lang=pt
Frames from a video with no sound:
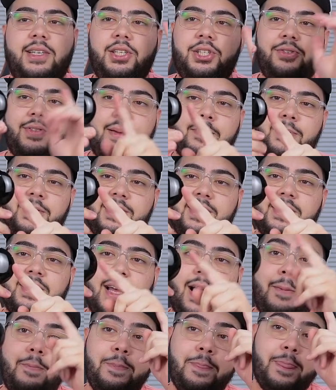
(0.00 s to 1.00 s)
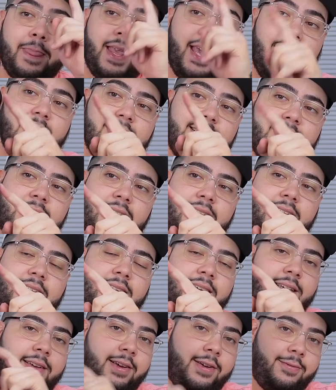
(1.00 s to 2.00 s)
que a gente vai precisar. Esse
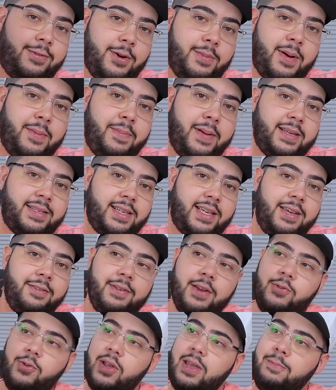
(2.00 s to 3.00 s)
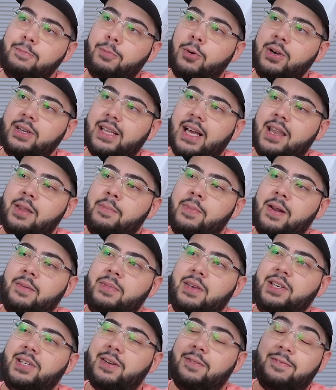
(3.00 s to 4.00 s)
daqui foi uma peça que veio importada para
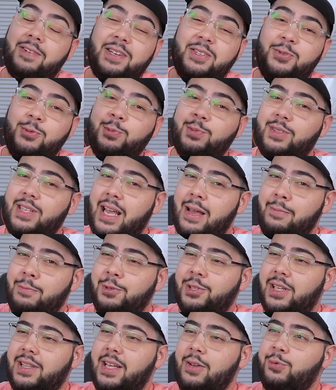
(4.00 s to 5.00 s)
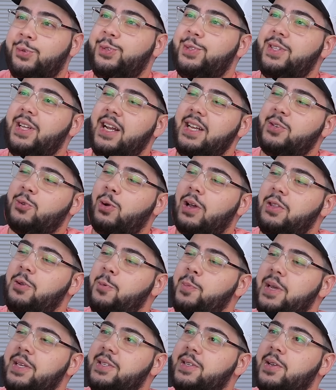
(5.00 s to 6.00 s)
mim já faz um tempo, já tem uns 3, 4
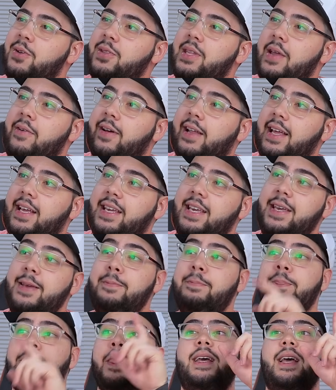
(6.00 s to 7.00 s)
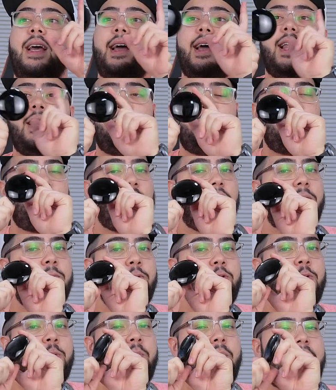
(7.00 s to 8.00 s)
meses que eu tenho ela aqui. Ela funciona
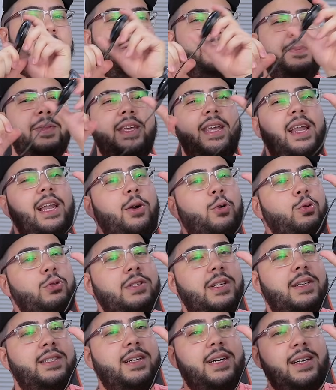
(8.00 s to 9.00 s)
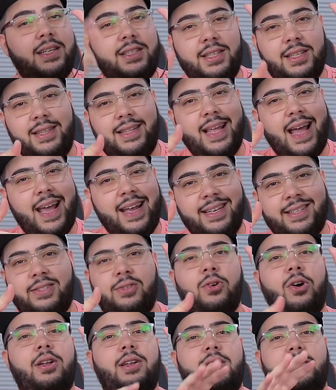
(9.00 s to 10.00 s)
muito bem e ela custa cerca de 10
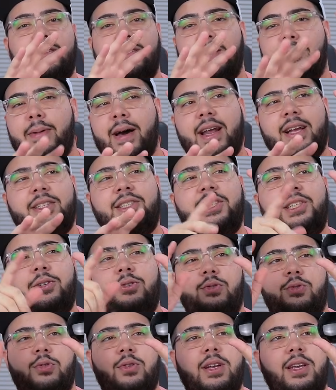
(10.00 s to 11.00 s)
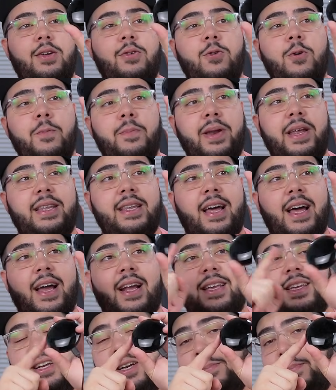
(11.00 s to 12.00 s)
dólares, é baratinho. Isso daqui eu comprei na
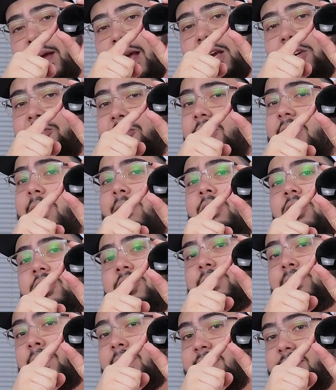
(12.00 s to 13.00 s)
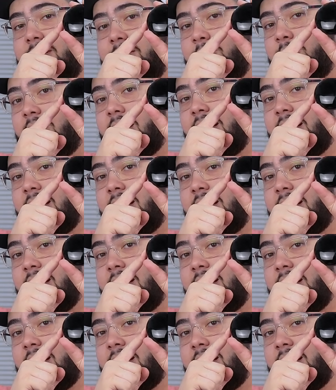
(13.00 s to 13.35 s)
GearBest, que é uma loja parceira do